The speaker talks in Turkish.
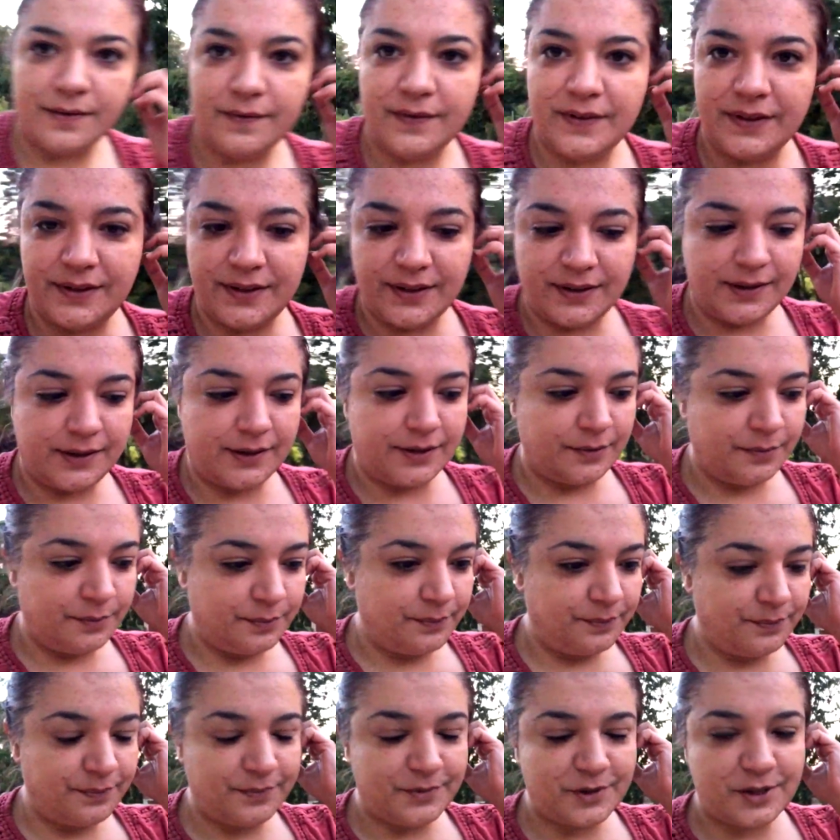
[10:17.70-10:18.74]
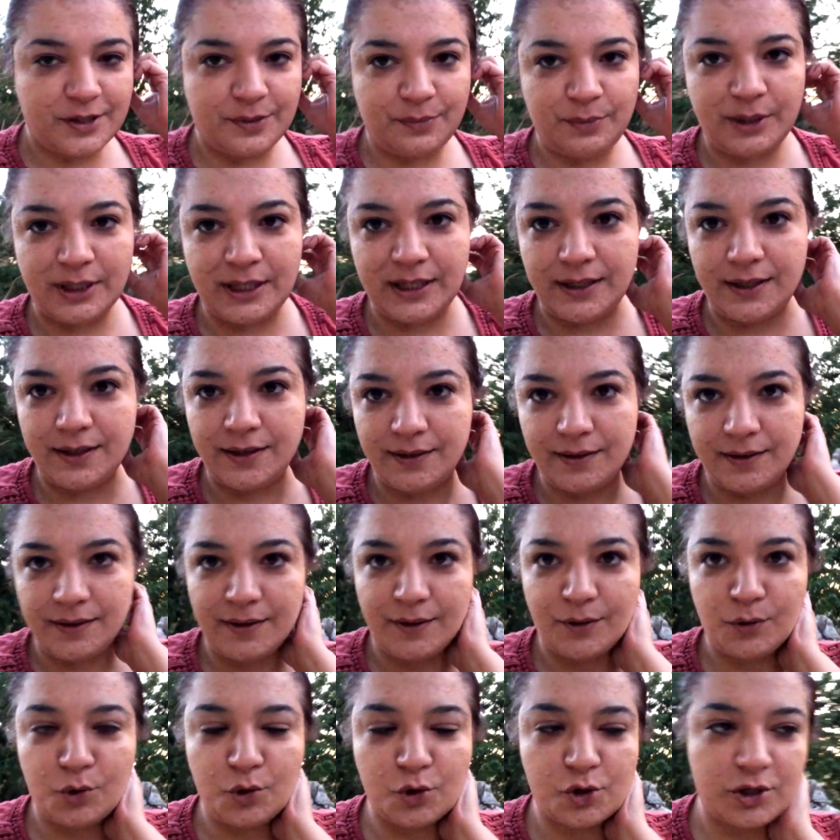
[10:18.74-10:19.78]
Ve sanırım şimdi gene
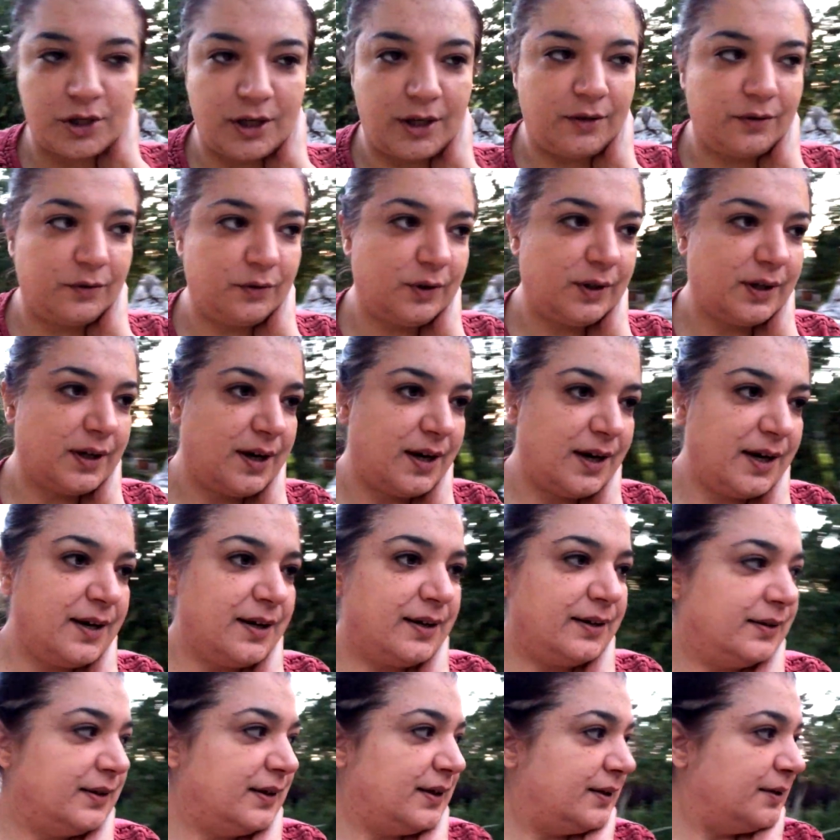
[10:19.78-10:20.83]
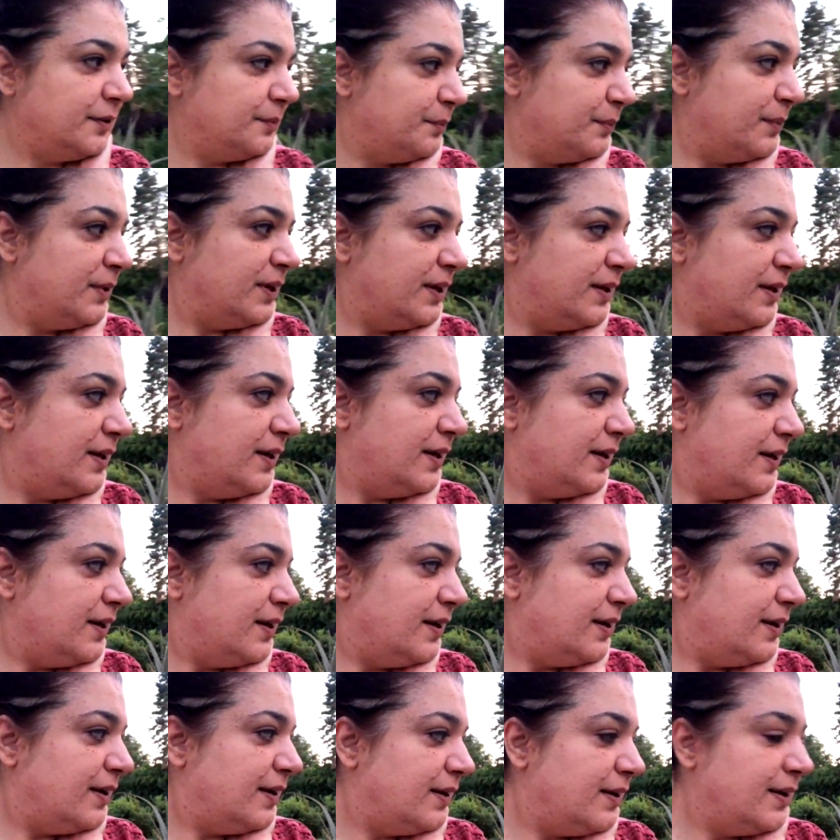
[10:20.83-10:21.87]
kuş avlıyor. Ay Allah'ım.
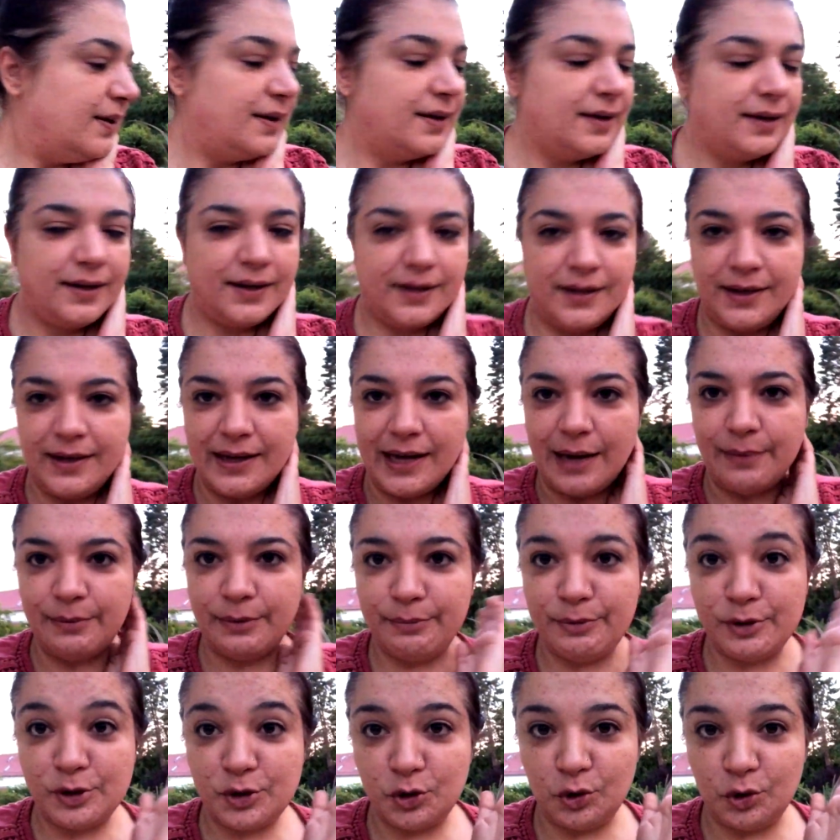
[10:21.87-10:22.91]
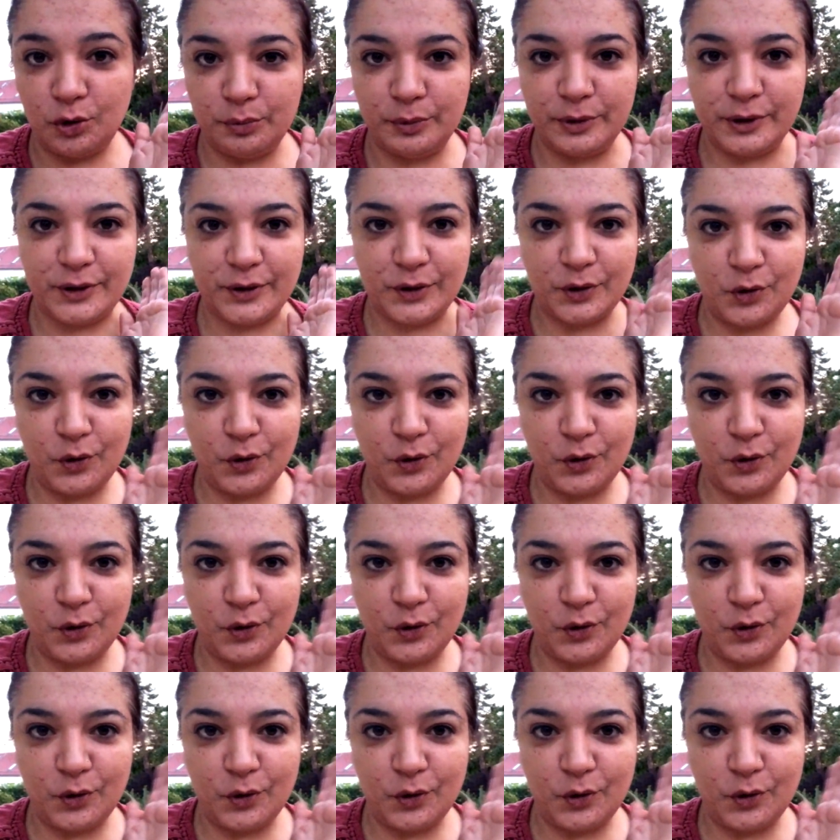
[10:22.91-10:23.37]
Ama bir şey olmadı.